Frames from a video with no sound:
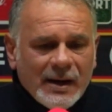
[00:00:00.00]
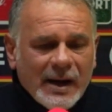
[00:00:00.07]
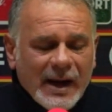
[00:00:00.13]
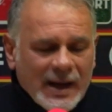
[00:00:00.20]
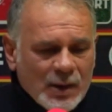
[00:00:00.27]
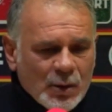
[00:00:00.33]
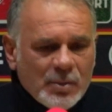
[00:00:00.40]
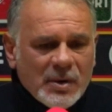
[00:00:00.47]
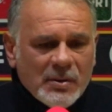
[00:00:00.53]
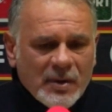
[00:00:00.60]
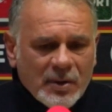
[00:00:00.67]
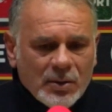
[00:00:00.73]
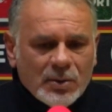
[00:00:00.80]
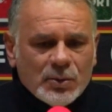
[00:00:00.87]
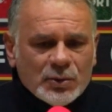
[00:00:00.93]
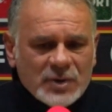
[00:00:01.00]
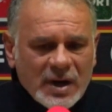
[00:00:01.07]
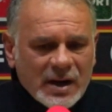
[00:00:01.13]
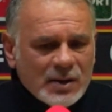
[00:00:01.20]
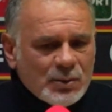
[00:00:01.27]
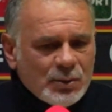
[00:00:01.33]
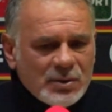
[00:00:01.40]
e dobbiamo
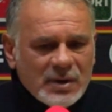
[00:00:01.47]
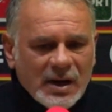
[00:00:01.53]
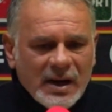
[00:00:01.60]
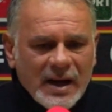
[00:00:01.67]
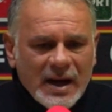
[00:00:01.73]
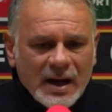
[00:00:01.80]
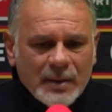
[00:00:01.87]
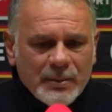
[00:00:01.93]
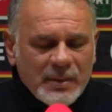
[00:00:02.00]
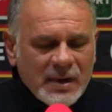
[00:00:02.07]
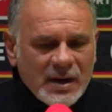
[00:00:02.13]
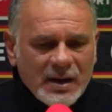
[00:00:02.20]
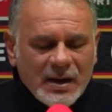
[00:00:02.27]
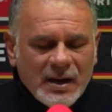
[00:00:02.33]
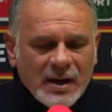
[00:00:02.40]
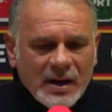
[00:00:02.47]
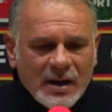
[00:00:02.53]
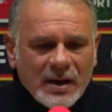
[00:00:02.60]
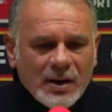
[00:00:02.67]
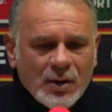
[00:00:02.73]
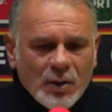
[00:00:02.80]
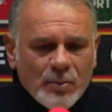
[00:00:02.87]
usare tutte le armi
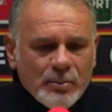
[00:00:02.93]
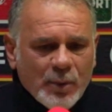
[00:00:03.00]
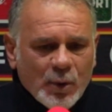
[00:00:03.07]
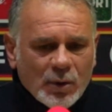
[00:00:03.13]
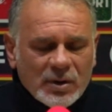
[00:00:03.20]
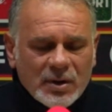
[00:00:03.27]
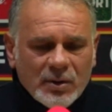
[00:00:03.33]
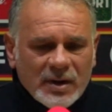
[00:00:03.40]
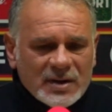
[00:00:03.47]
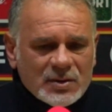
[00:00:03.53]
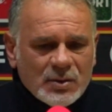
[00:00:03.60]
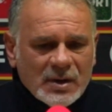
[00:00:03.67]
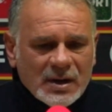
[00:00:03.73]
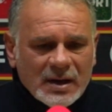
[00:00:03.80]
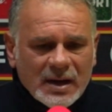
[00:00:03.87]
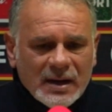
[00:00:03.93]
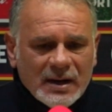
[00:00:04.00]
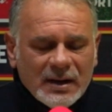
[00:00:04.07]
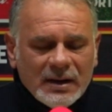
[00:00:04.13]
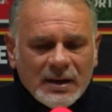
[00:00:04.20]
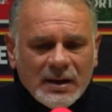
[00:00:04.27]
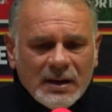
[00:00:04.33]
che comporta una
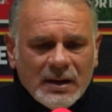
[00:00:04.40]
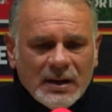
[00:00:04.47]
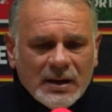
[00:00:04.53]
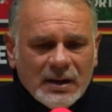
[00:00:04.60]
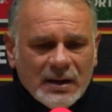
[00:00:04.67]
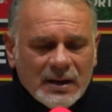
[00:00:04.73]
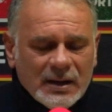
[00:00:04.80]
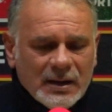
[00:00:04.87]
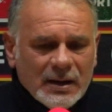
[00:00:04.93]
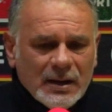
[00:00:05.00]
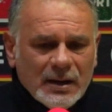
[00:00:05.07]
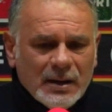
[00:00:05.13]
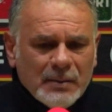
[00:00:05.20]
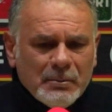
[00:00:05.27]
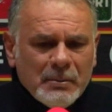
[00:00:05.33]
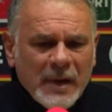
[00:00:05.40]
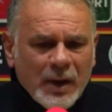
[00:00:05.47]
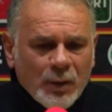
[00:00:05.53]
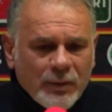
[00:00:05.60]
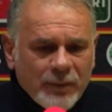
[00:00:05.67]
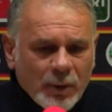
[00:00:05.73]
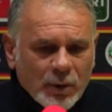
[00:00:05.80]
squadra eh,
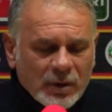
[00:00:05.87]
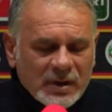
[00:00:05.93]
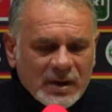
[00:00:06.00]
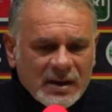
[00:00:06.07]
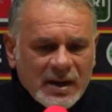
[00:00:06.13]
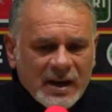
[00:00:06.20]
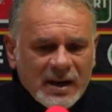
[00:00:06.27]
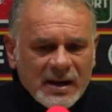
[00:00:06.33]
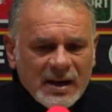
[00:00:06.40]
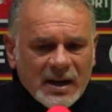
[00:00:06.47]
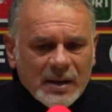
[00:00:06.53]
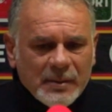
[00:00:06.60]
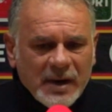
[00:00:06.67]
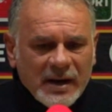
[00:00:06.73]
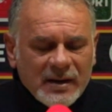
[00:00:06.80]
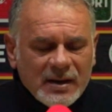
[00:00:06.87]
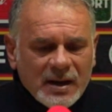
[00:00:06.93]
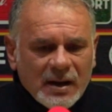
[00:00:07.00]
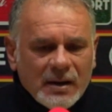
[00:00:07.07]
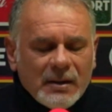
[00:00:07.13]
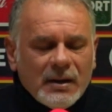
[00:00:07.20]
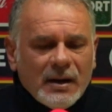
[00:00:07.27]
meno forte
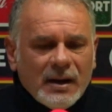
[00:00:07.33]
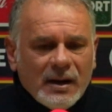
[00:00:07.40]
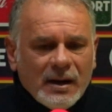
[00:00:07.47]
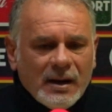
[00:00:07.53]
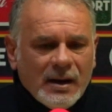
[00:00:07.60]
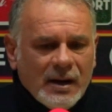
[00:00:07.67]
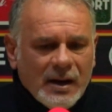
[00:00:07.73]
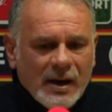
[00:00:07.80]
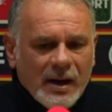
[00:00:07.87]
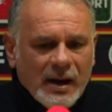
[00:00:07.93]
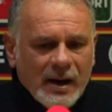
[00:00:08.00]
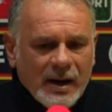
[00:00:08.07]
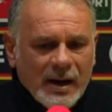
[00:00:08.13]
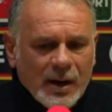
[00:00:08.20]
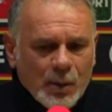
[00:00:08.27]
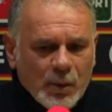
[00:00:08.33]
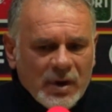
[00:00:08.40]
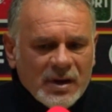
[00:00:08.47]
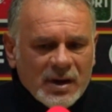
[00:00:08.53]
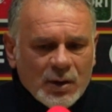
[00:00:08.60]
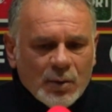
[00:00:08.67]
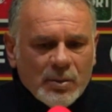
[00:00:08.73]
tecnicamente e
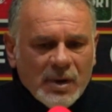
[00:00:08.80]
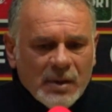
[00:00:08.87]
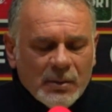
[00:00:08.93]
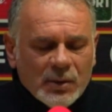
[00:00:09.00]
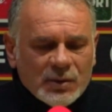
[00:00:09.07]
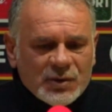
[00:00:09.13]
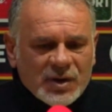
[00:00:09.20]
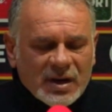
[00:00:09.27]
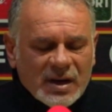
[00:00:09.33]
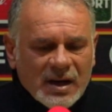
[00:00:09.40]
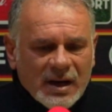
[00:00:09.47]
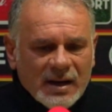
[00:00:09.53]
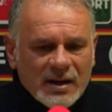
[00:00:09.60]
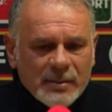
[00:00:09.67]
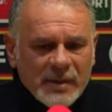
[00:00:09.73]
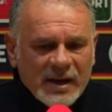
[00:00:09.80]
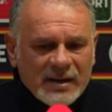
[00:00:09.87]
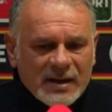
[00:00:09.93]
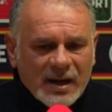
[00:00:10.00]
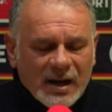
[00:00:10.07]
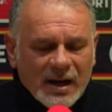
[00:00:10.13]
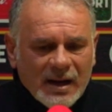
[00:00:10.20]
quindi dobbiamo cercare di
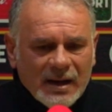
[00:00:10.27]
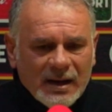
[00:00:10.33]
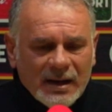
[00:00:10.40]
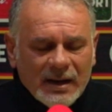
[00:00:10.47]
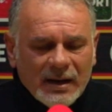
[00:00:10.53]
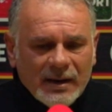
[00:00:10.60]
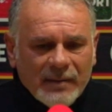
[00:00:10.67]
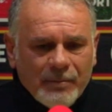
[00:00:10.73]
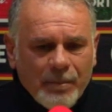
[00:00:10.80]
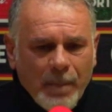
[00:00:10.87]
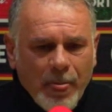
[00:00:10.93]
metterla